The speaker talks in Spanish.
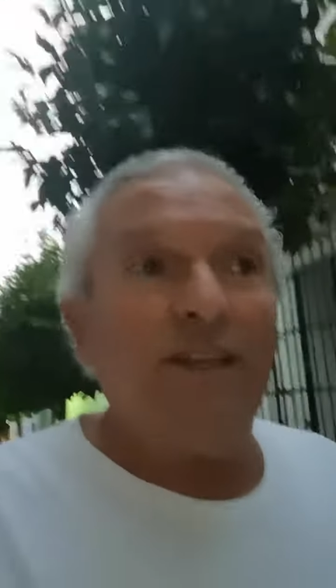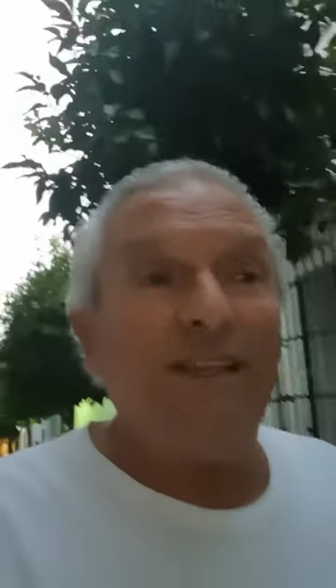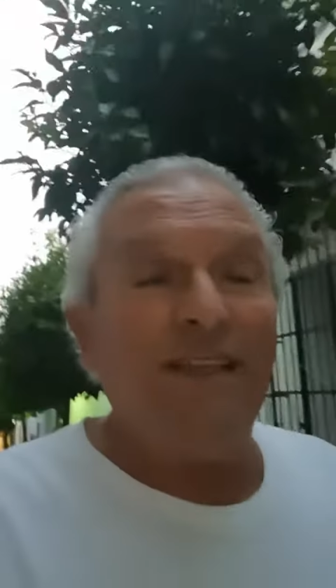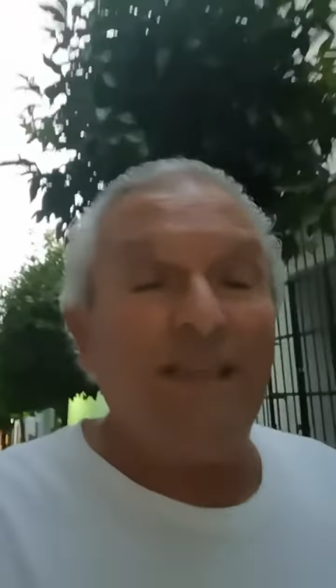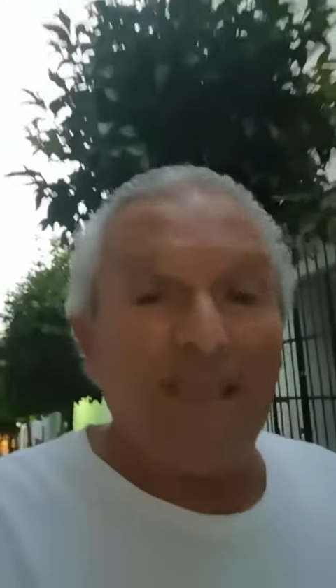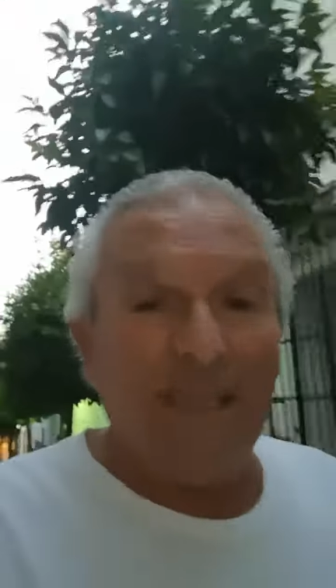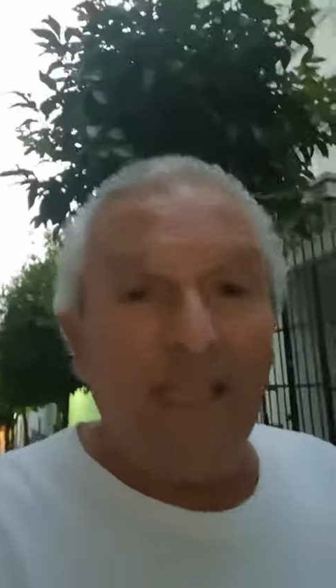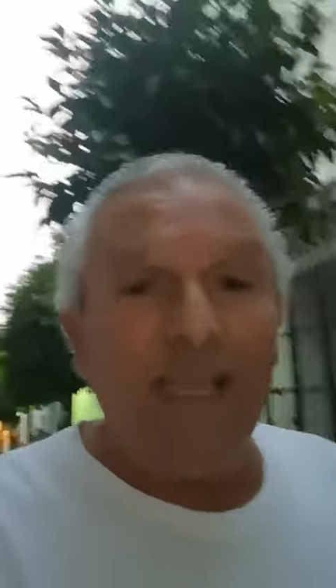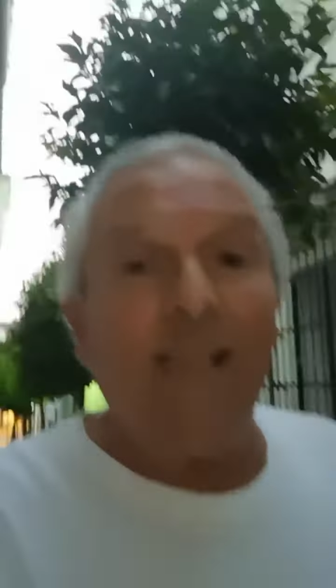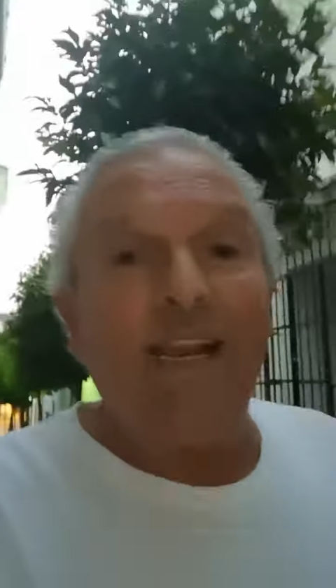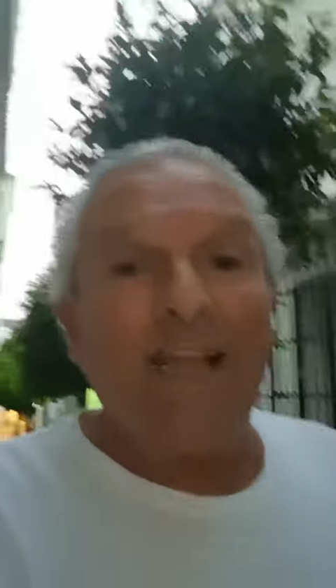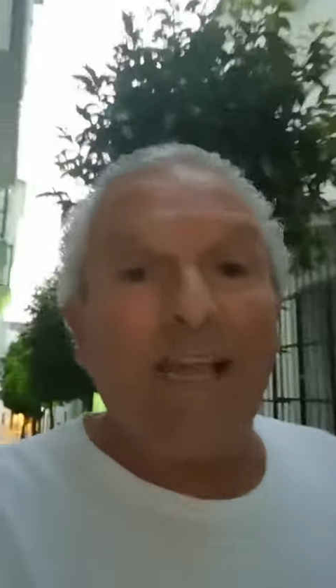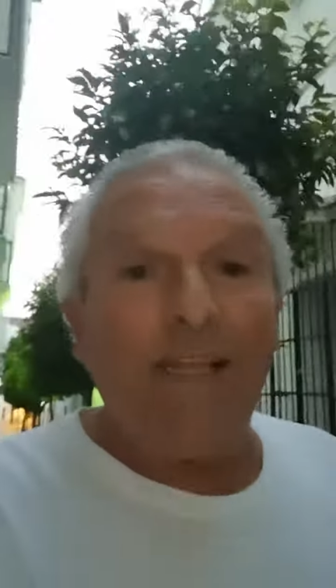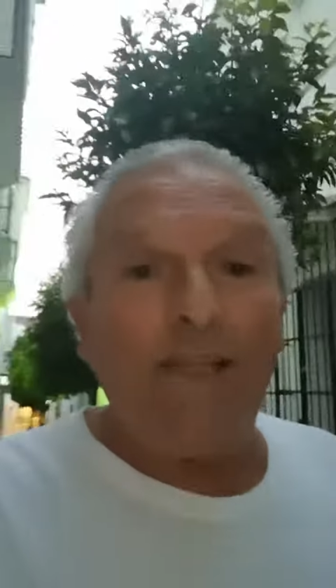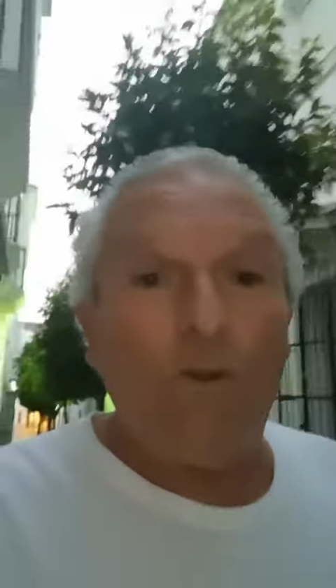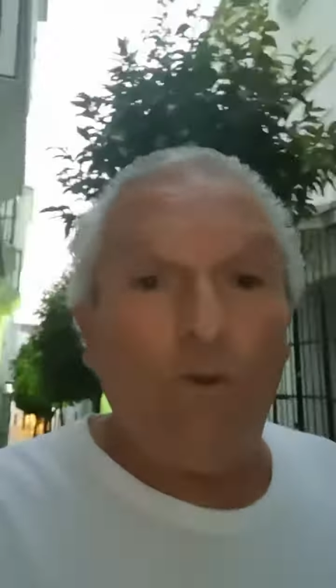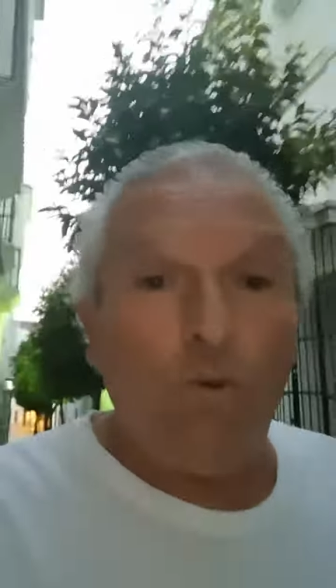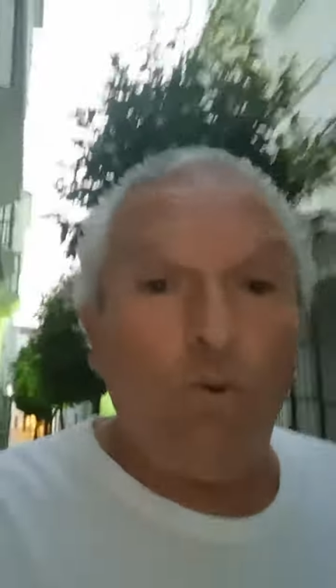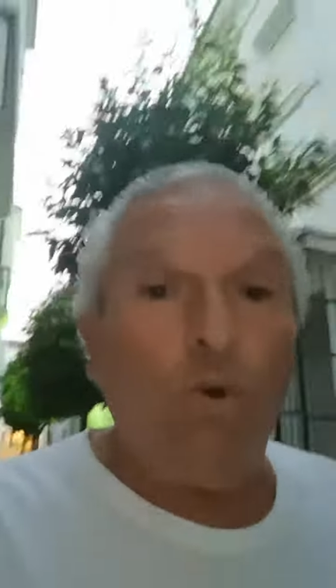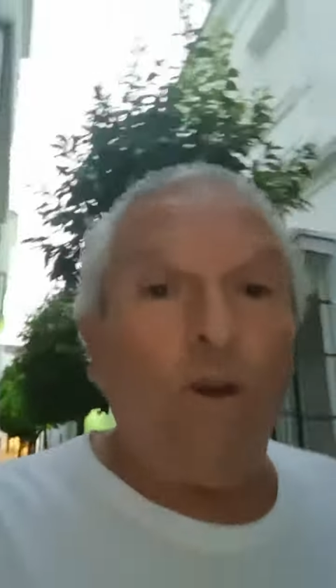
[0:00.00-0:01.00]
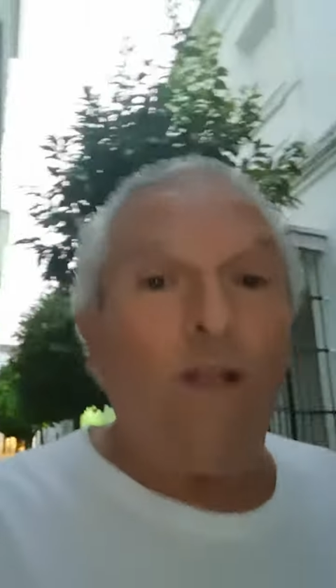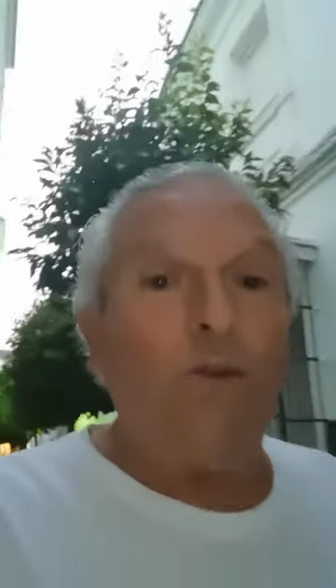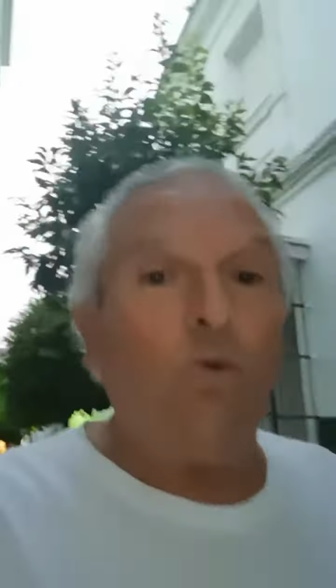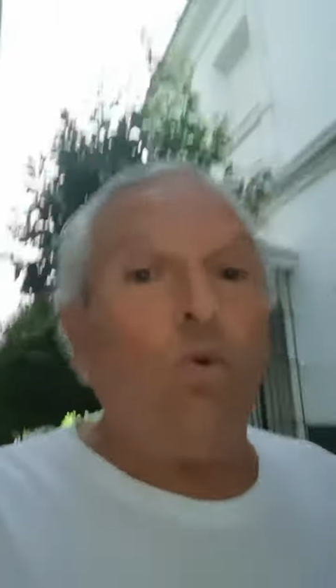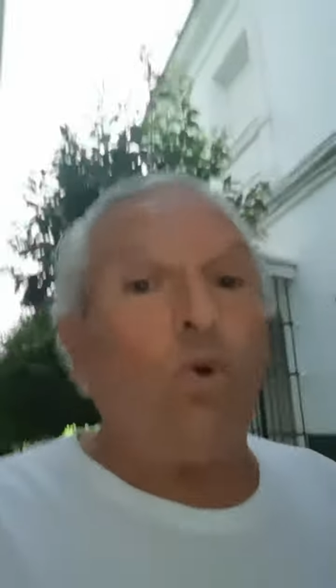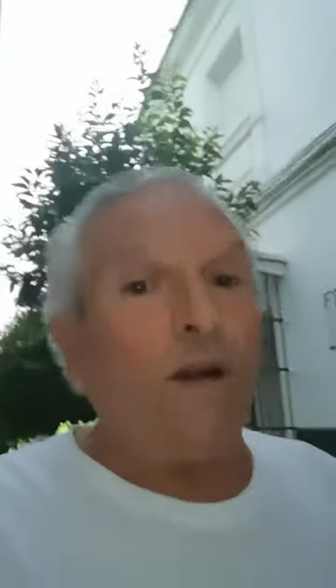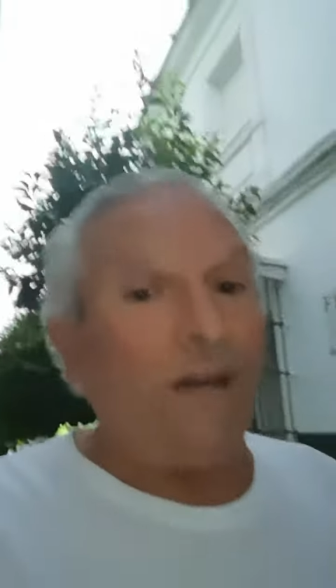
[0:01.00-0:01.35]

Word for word: si quiere que te dure tu